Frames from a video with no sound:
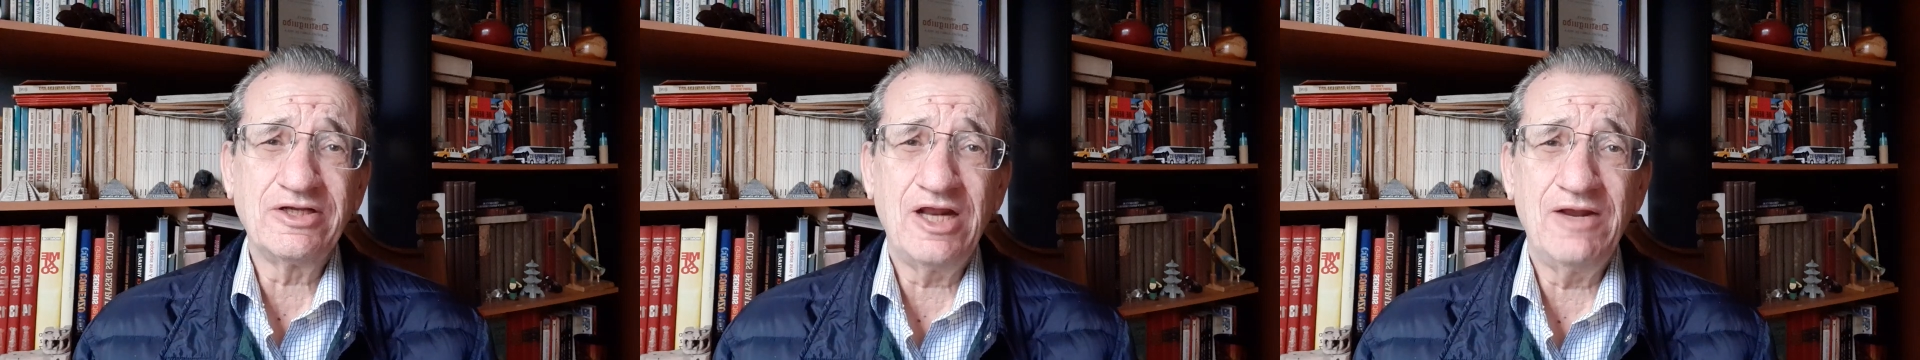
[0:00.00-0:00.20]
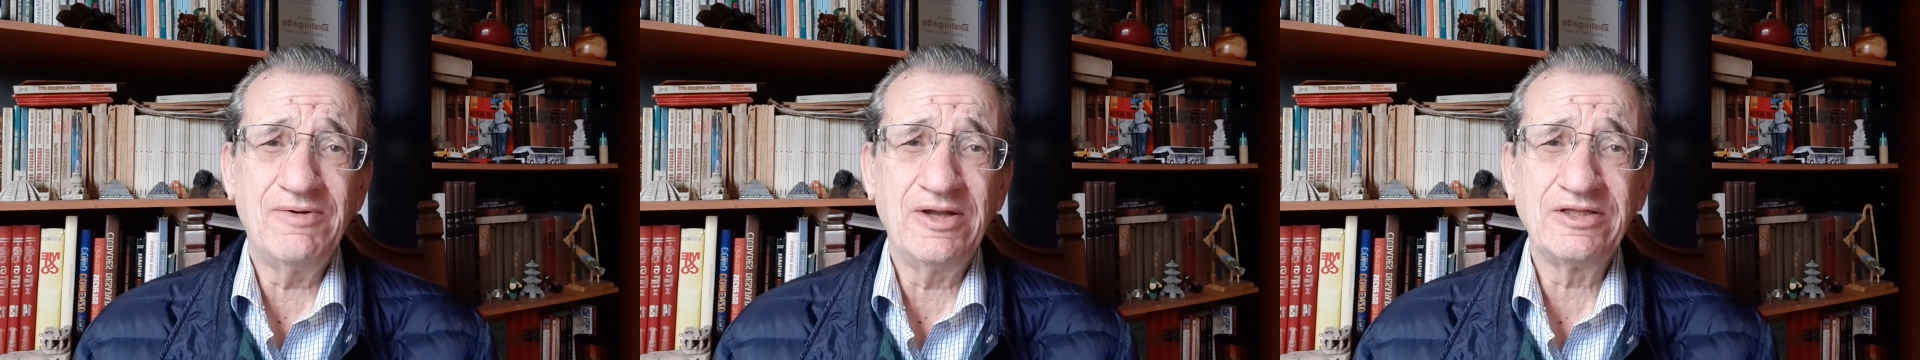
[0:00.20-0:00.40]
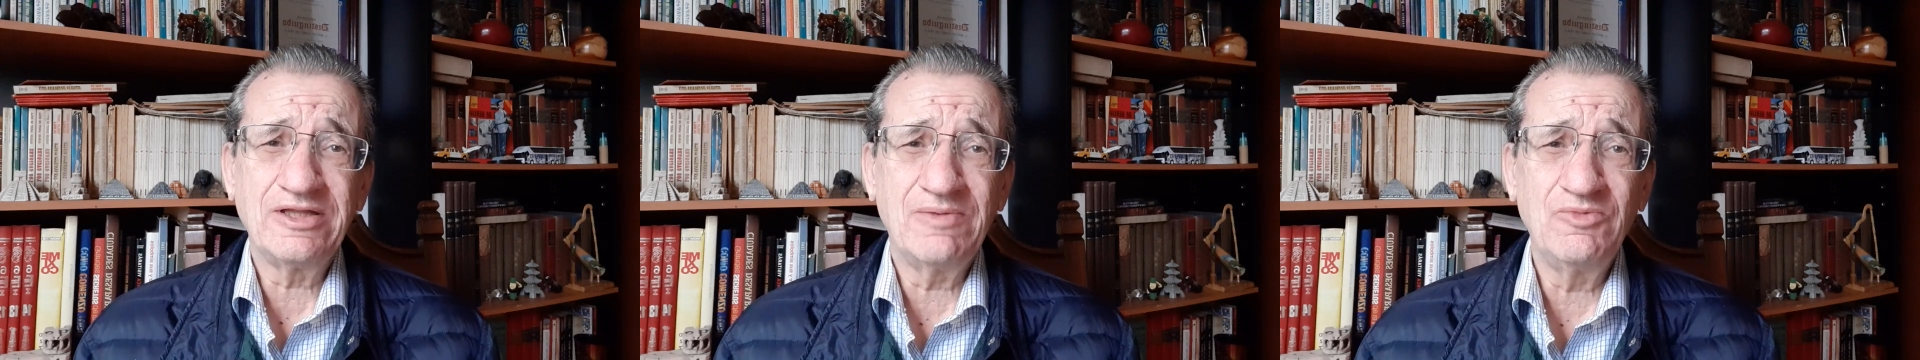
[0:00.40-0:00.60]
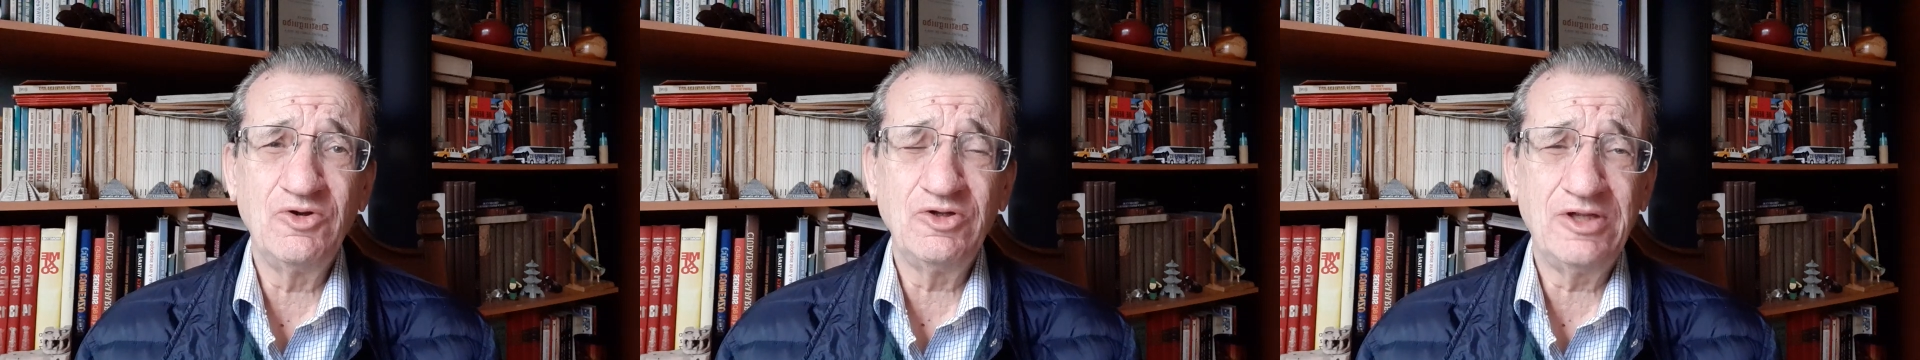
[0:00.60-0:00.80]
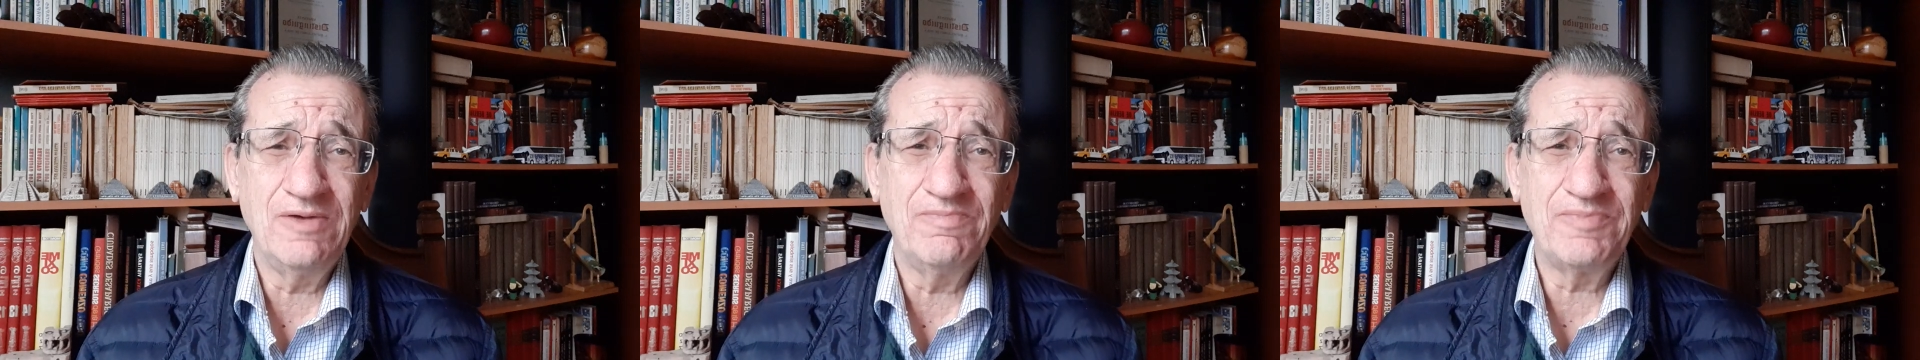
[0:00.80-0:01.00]
se levanta
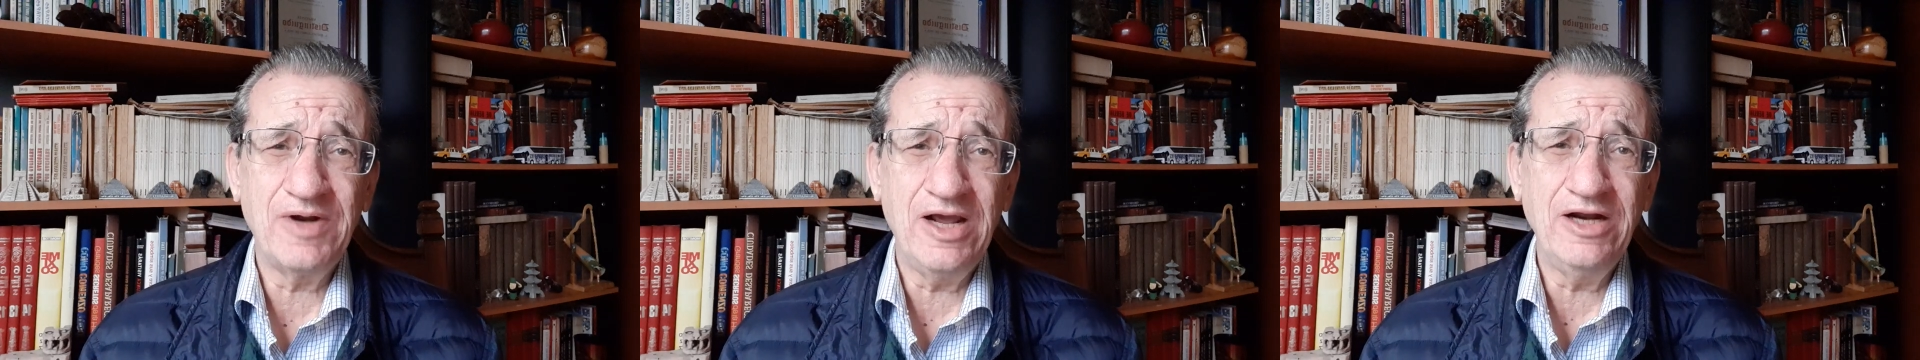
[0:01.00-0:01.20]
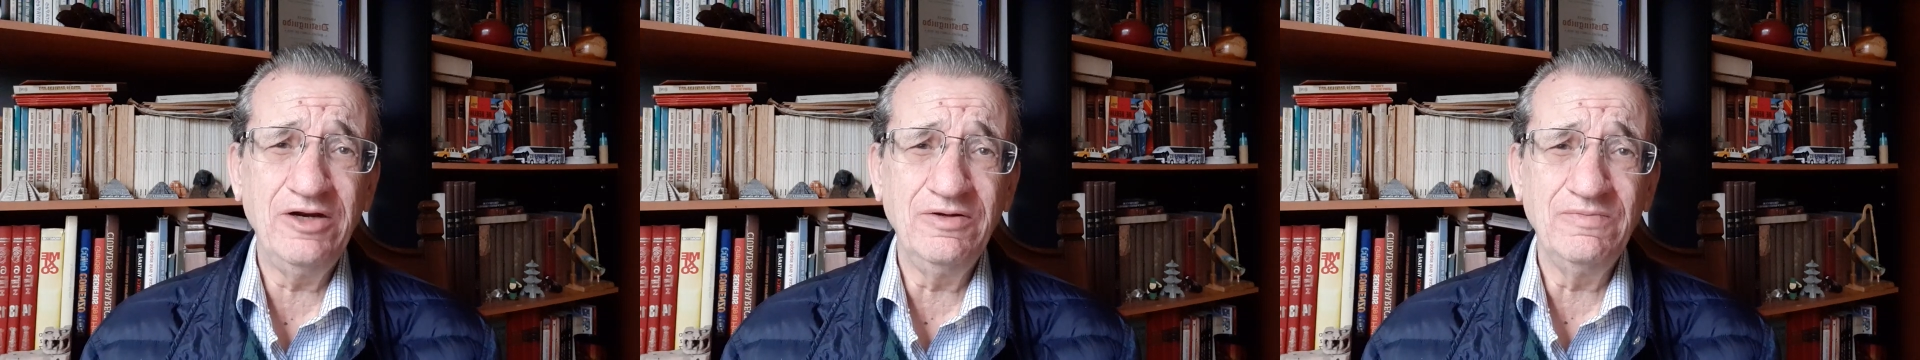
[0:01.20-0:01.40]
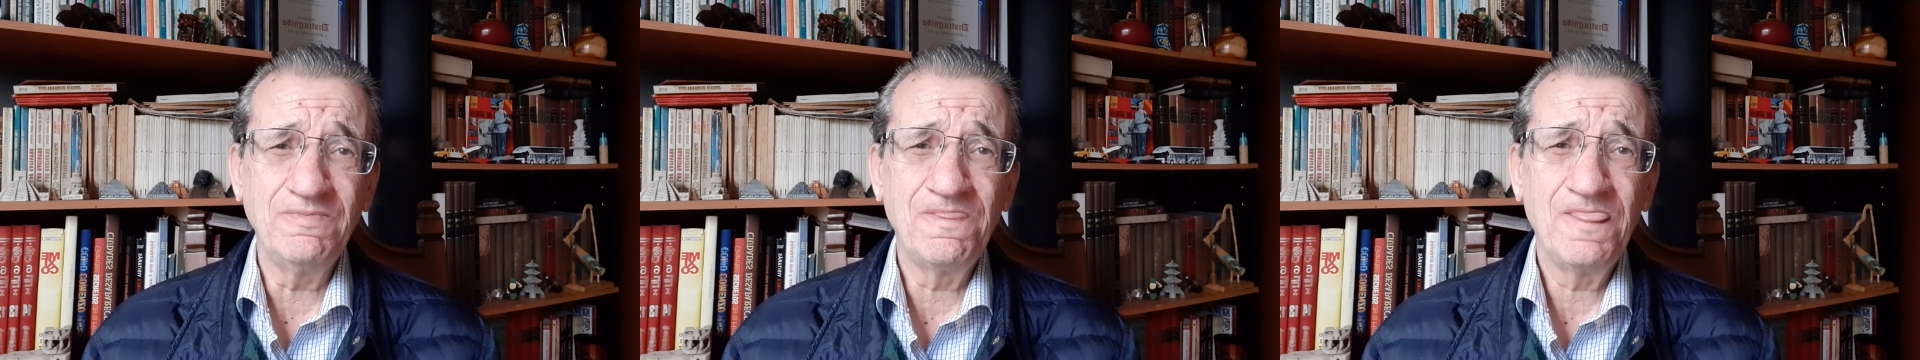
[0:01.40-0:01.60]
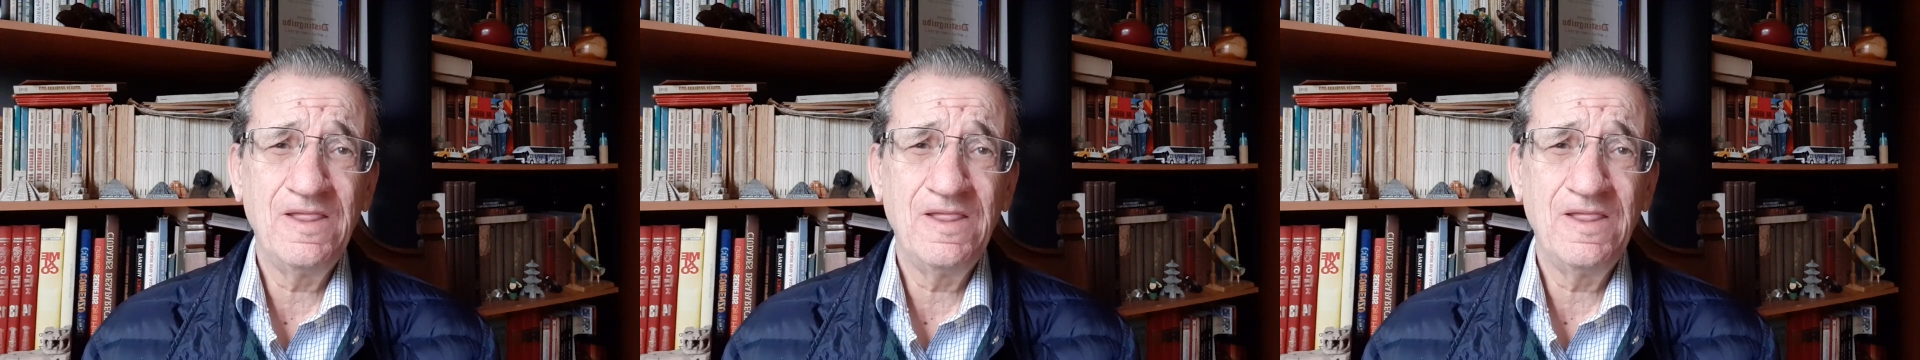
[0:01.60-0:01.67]
muy temprano.